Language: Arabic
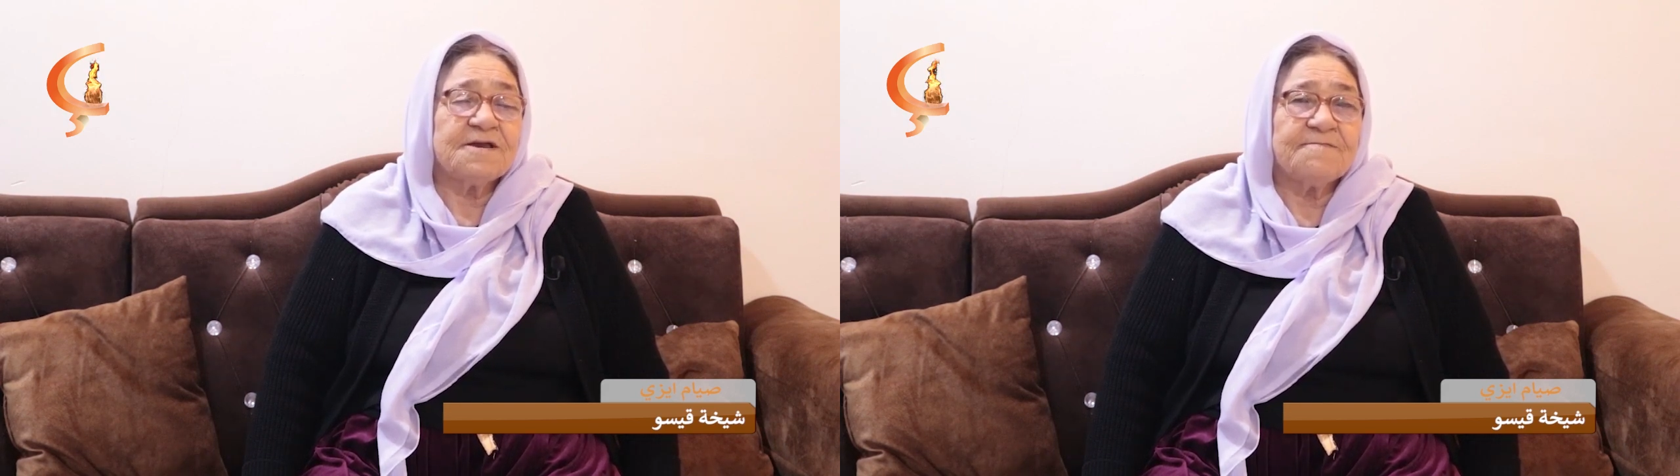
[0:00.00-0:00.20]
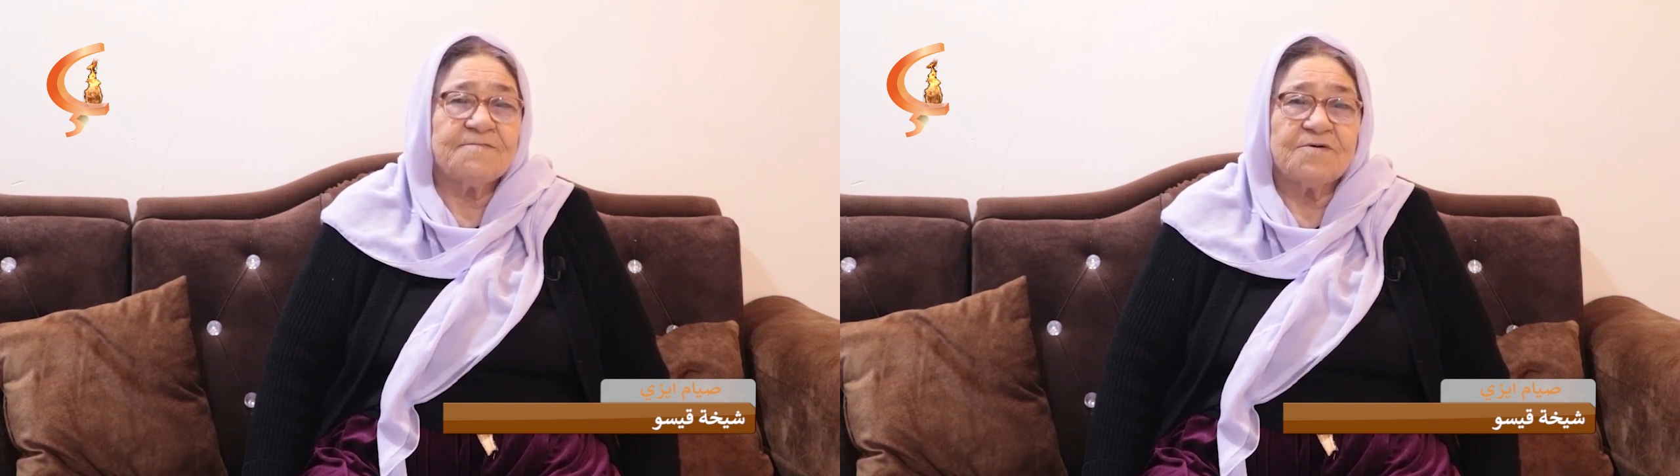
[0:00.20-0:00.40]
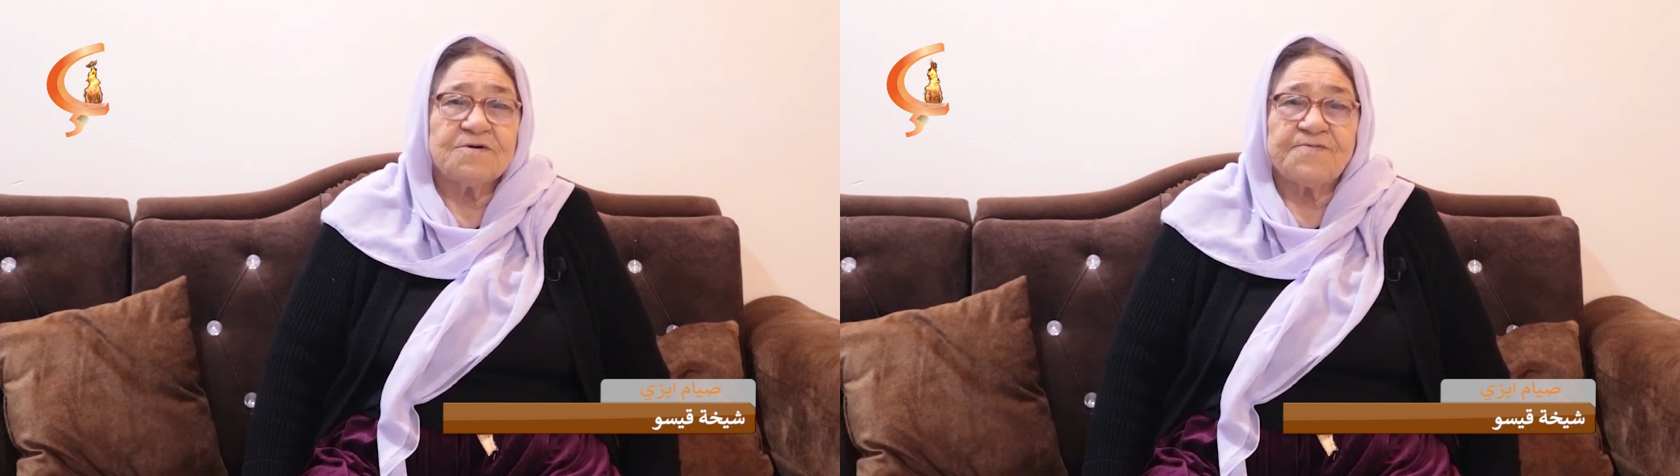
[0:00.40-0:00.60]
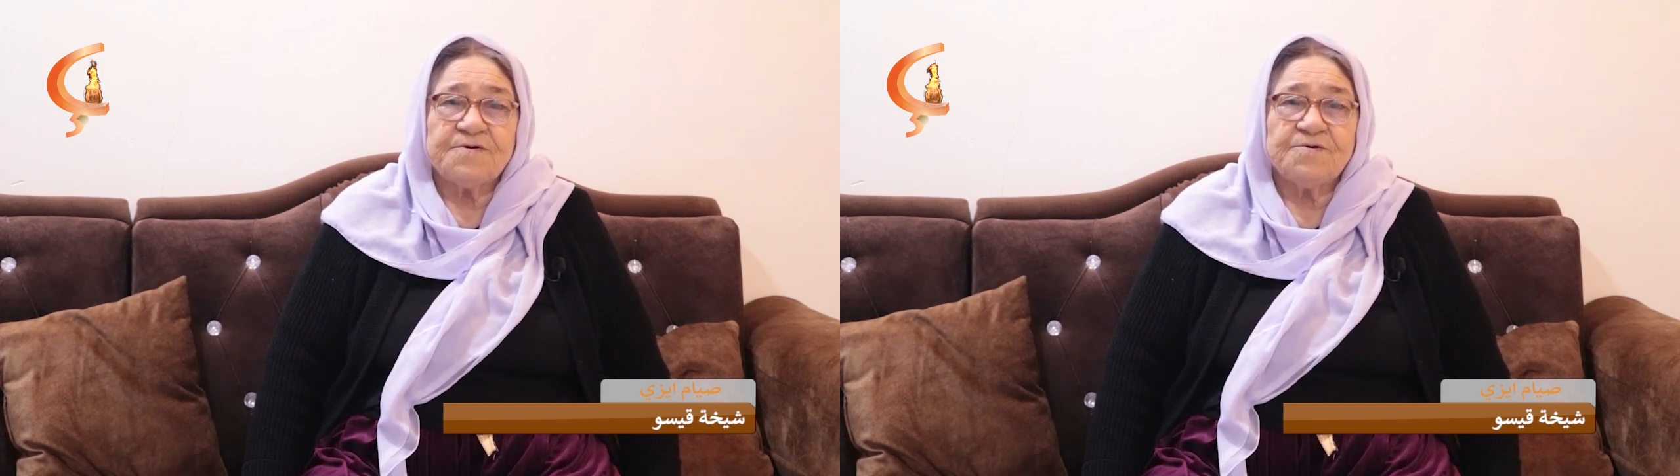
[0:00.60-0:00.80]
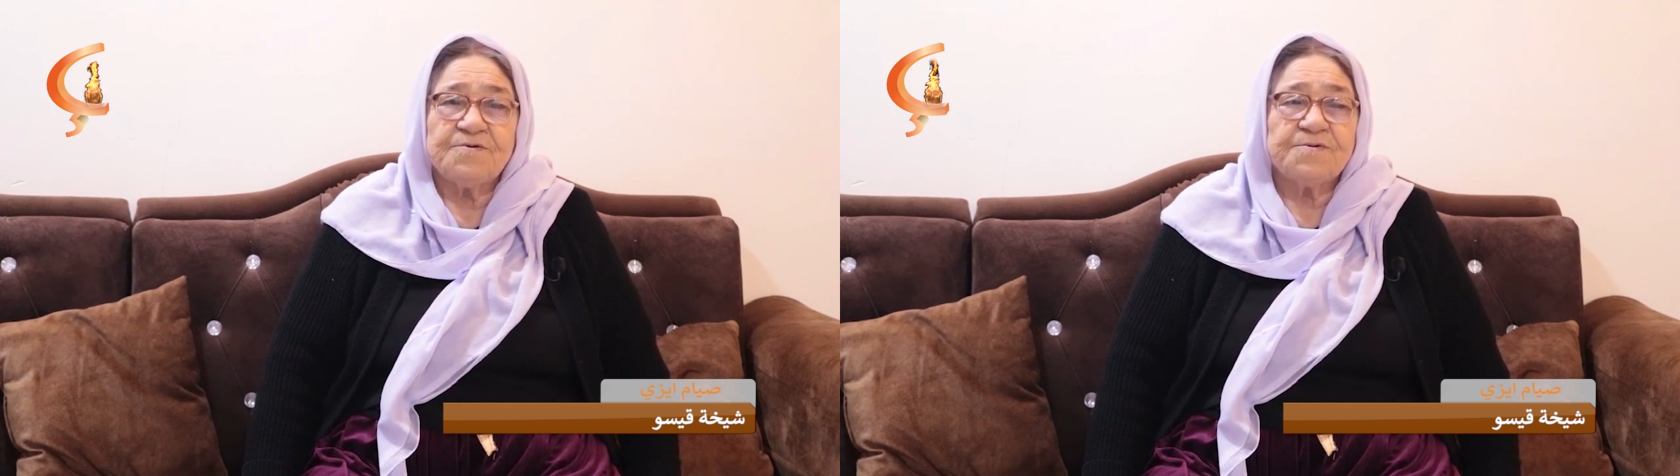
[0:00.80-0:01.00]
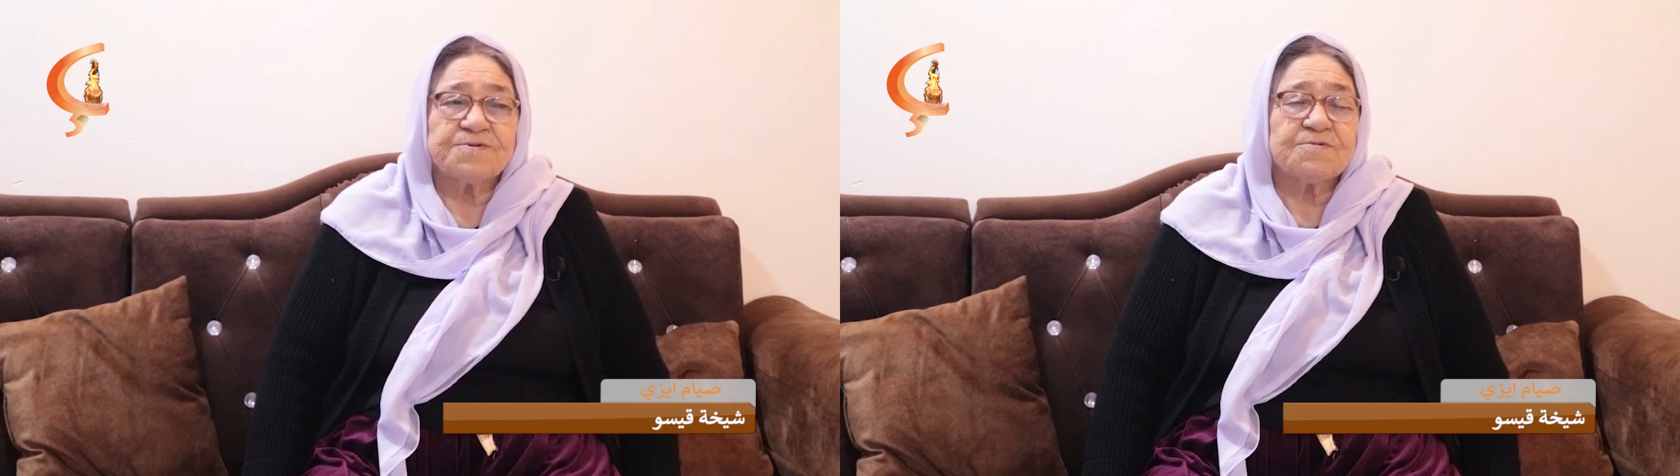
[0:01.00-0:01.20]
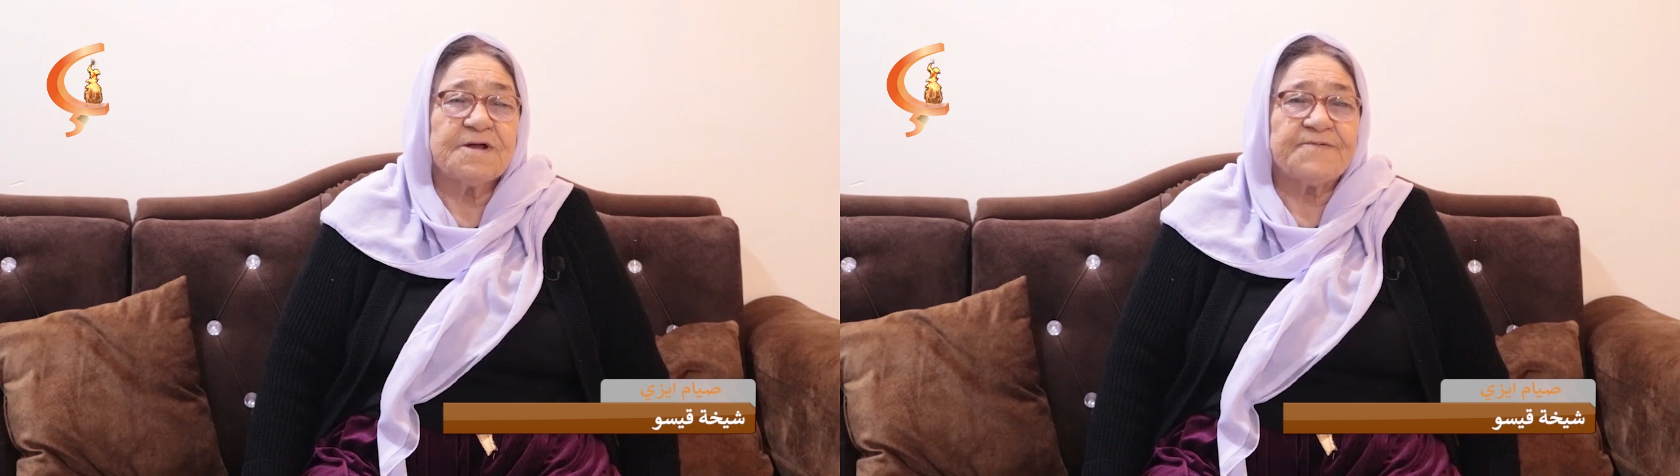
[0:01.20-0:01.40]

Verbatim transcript: كلمون فلوس ولا